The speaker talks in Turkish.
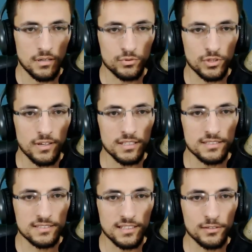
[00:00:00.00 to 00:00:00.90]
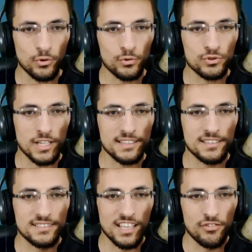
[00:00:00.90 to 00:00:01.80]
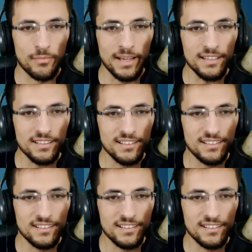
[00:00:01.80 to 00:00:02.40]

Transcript: E, bu sefer iskelet ordusu attı devime.